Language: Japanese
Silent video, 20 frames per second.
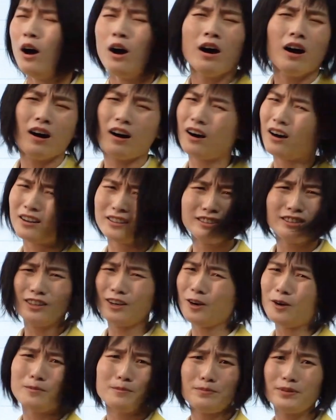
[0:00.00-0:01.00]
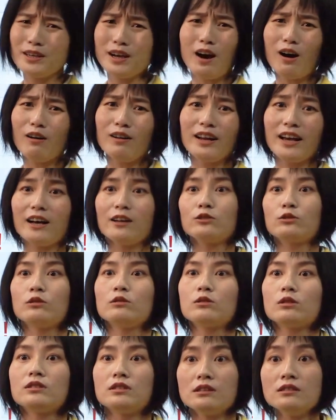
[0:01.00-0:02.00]
あ、你很漂亮という
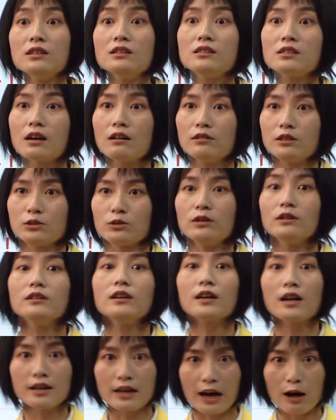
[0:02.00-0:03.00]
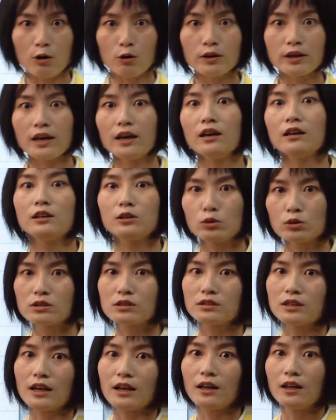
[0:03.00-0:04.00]
と全然違うでしょ。だから顔芸一つ
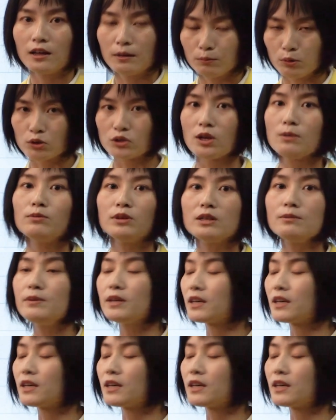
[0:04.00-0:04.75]
でもう全部意味